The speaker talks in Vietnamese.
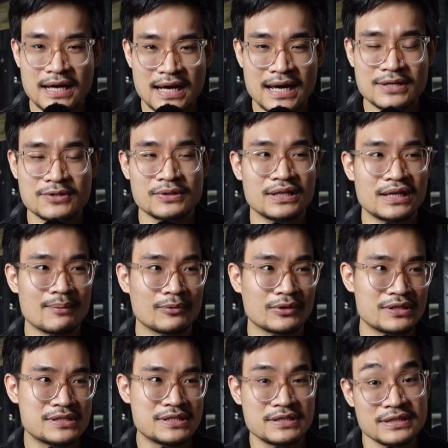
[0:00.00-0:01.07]
mươi hai cho đến năm một
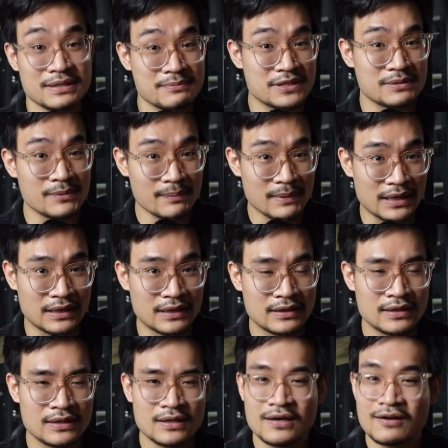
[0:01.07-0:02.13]
nghìn chín trăm chín mươi bảy.
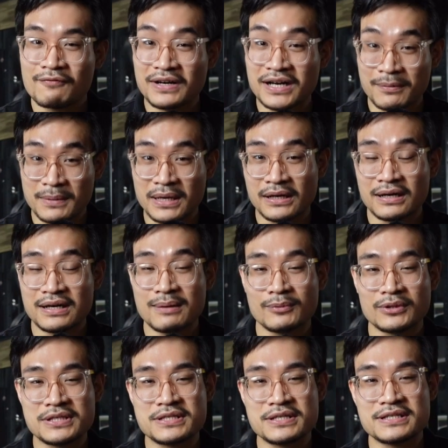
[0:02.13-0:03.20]
Và đặc biệt là năm một
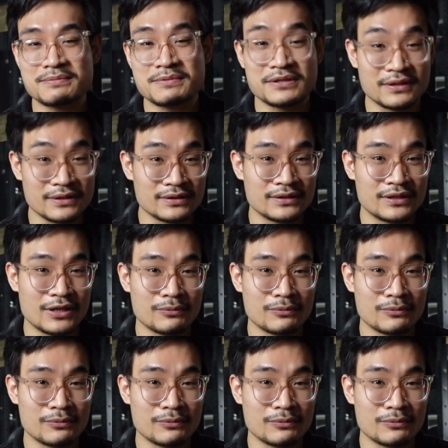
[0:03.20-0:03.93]
nghìn chín trăm chín mươi tư thì